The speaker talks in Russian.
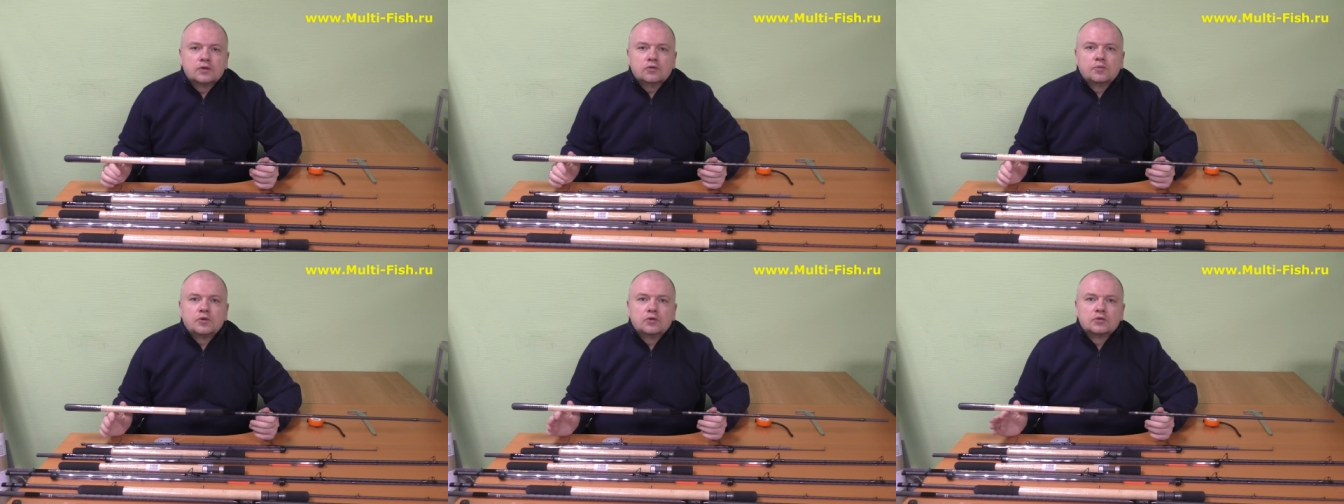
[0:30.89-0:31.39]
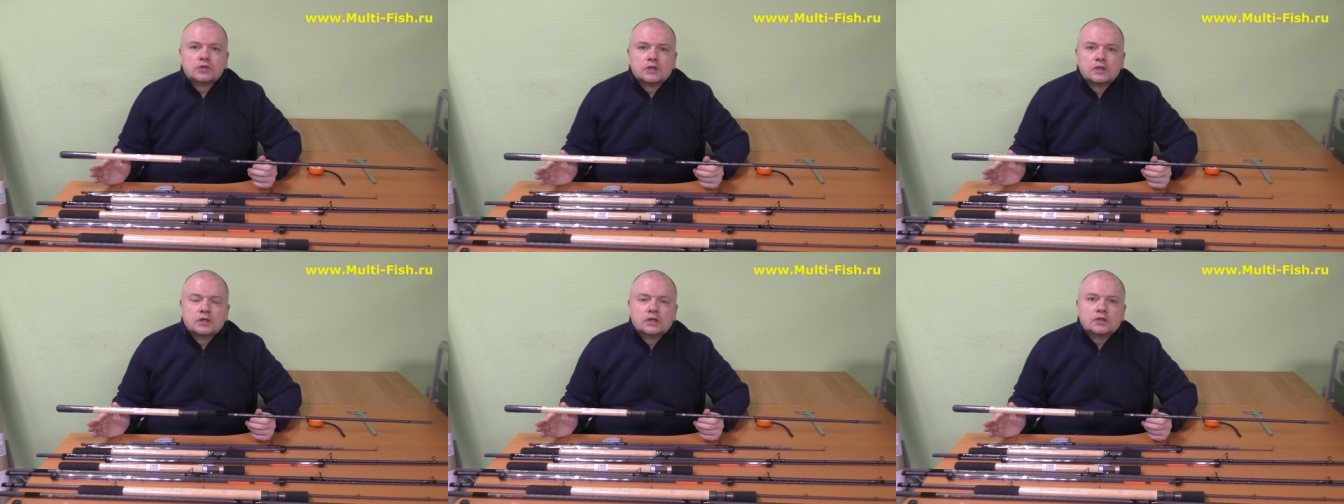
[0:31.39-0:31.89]
Ну, плюс
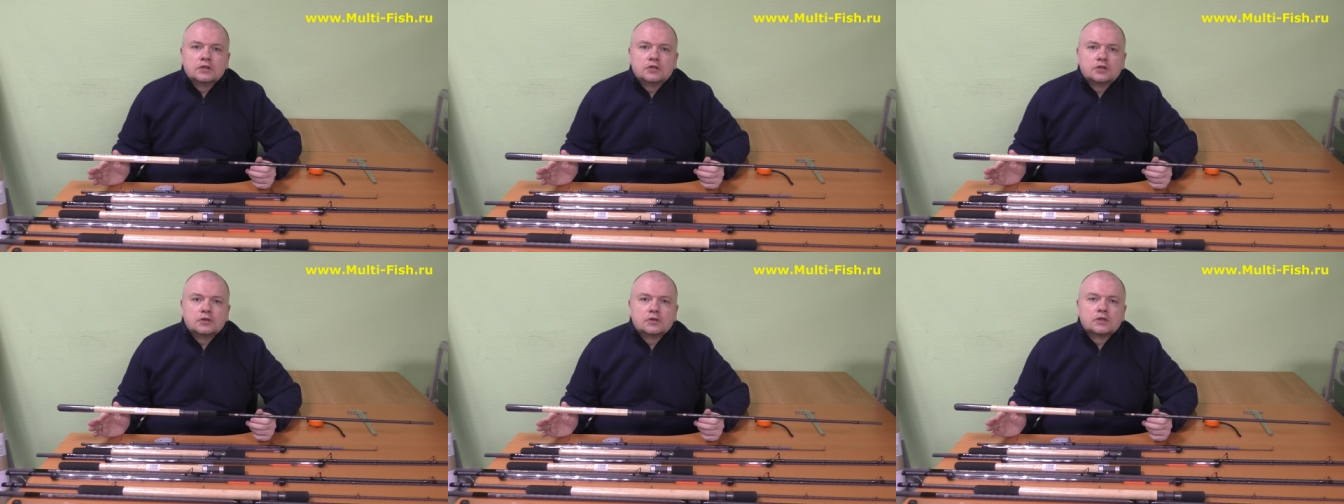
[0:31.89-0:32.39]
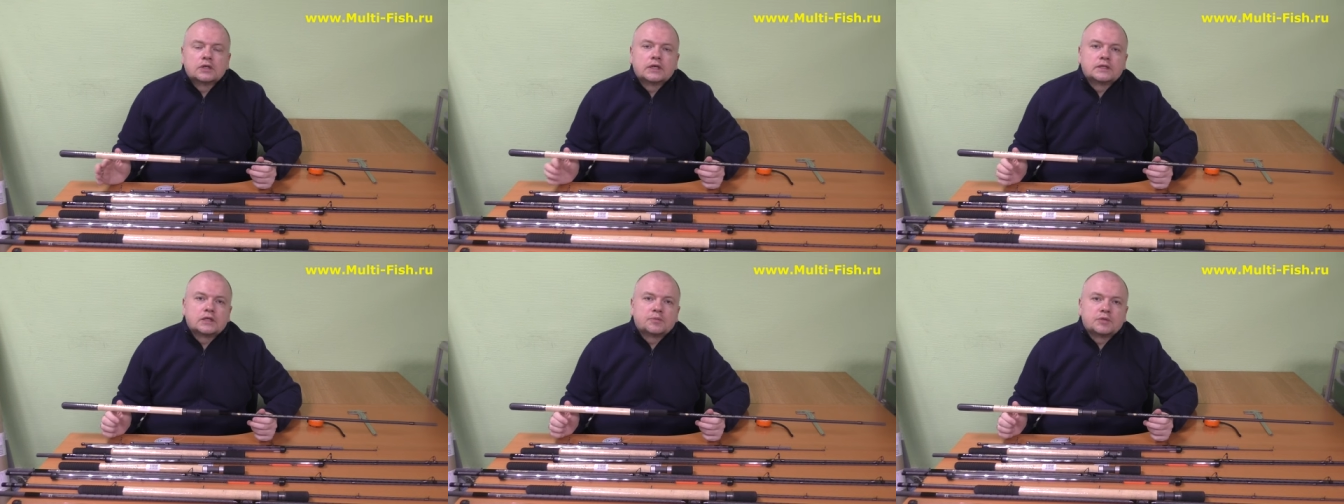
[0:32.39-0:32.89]
еще
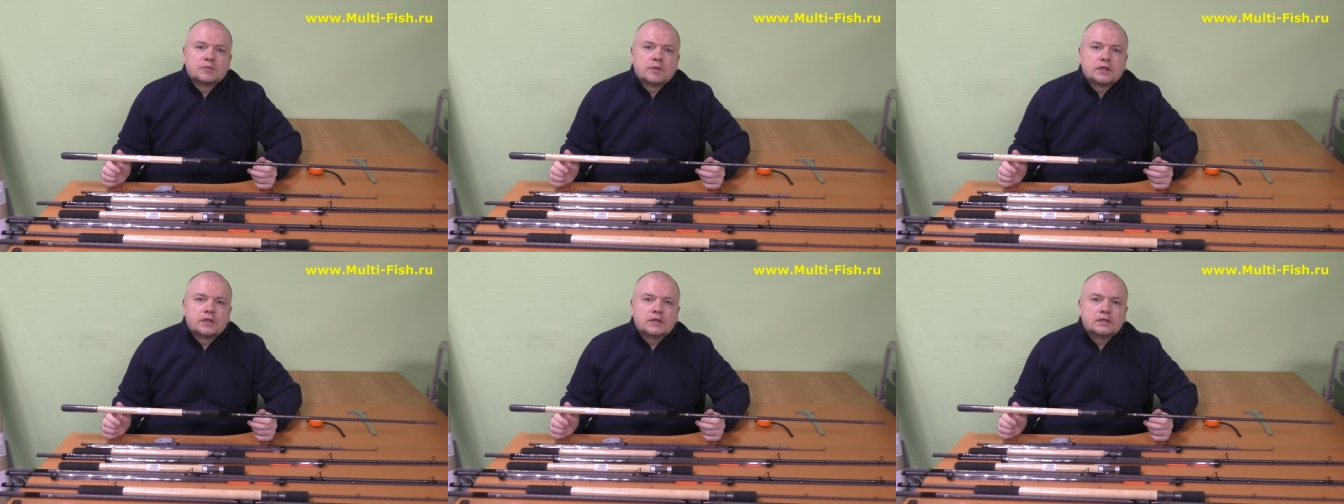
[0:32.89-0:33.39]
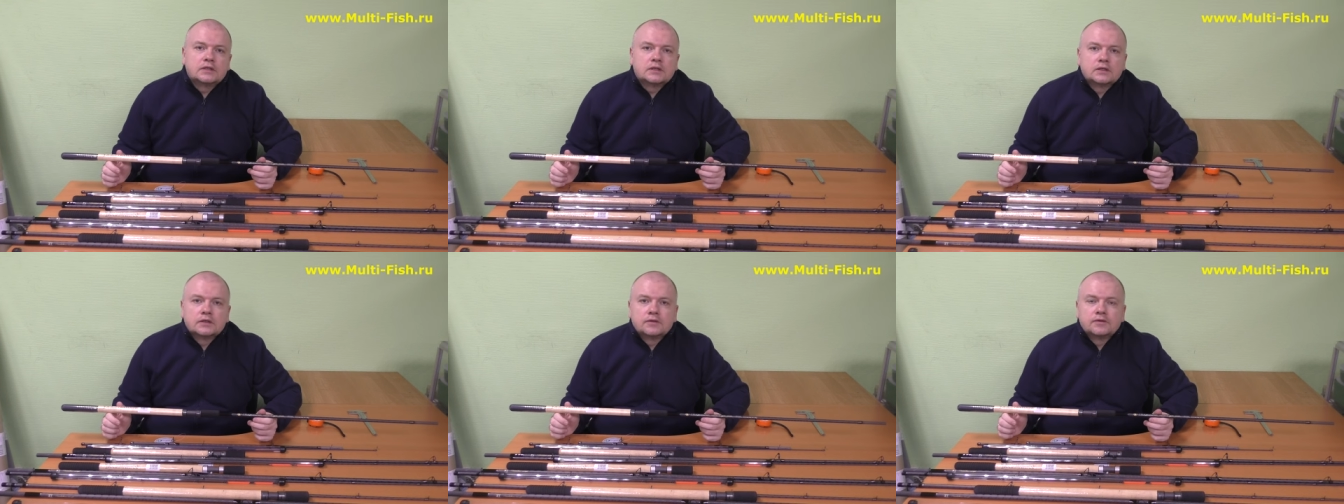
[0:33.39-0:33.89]
хотят посмотреть
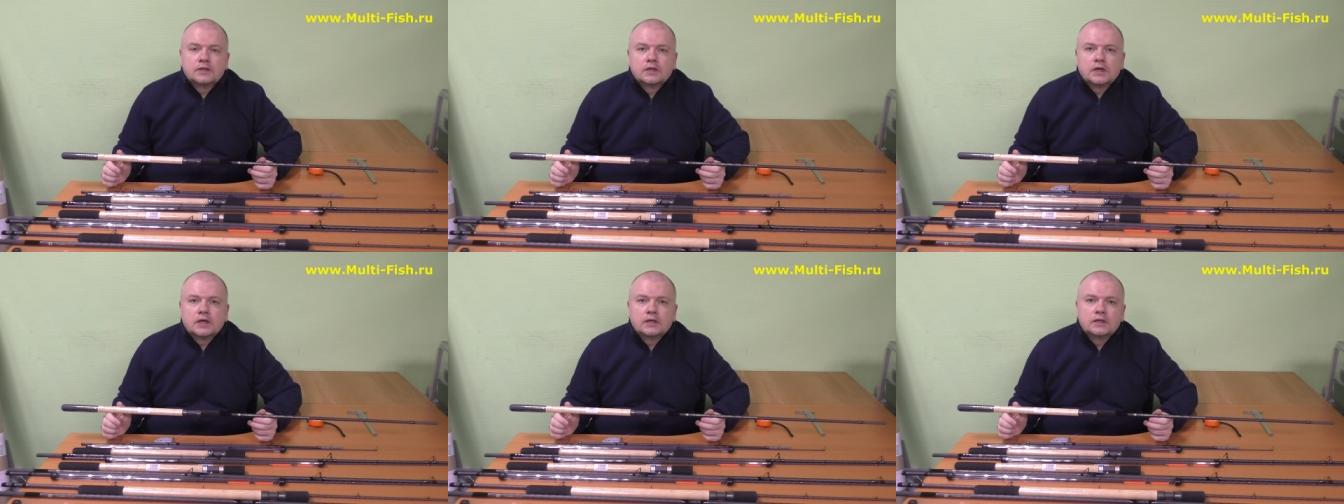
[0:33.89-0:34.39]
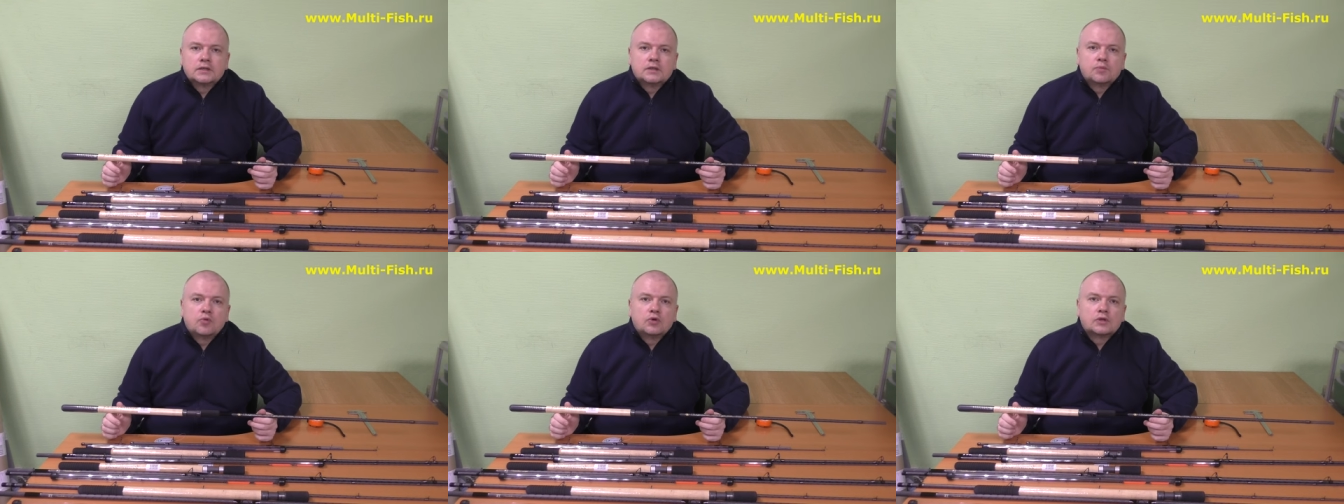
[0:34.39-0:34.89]
э, федера эти
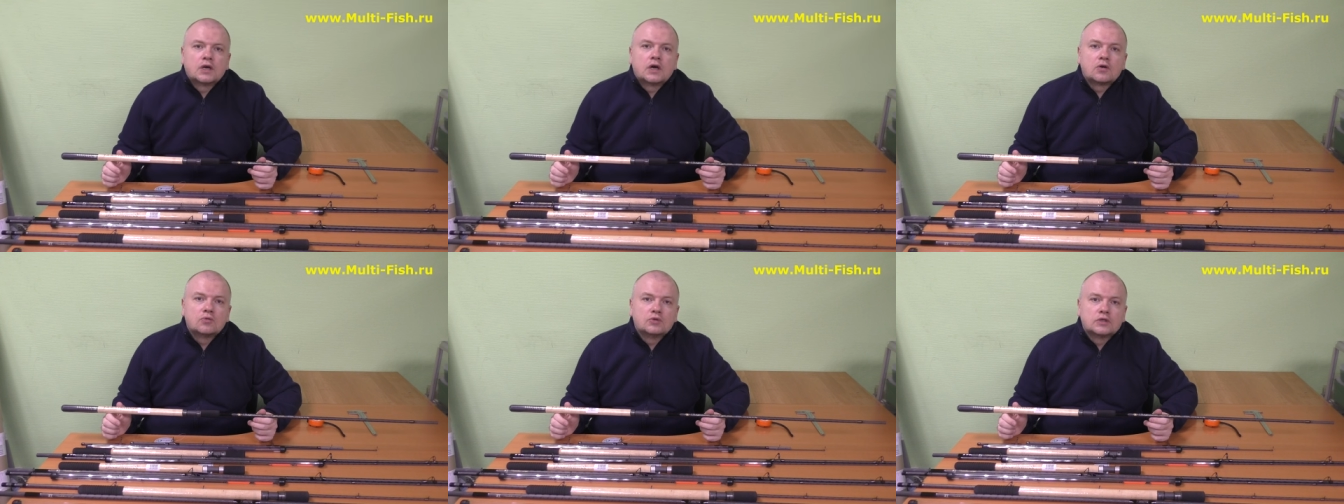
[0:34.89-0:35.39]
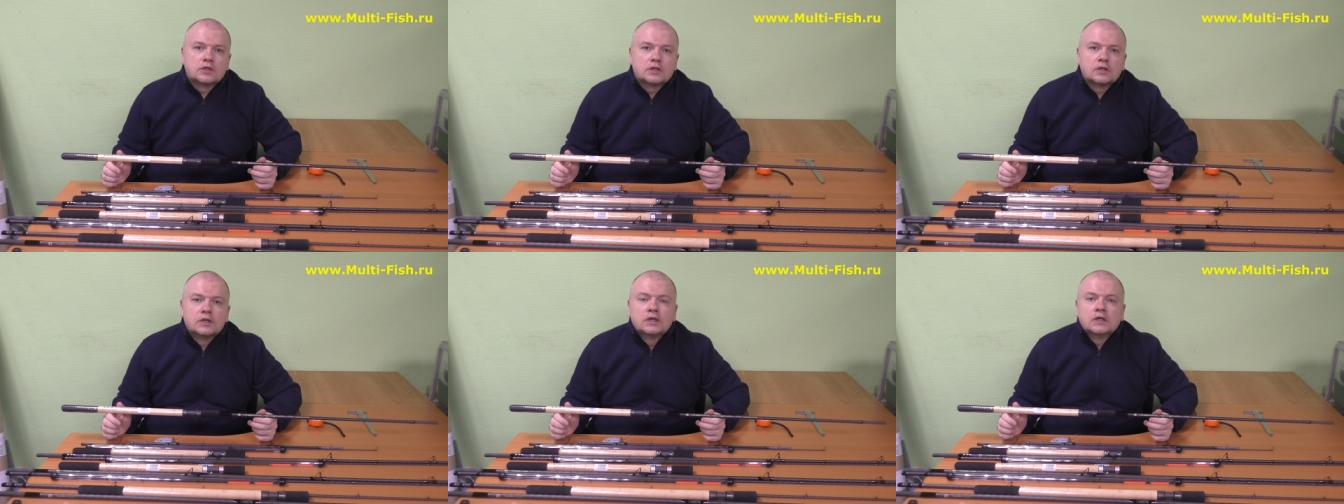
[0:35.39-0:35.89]
под нагрузкой.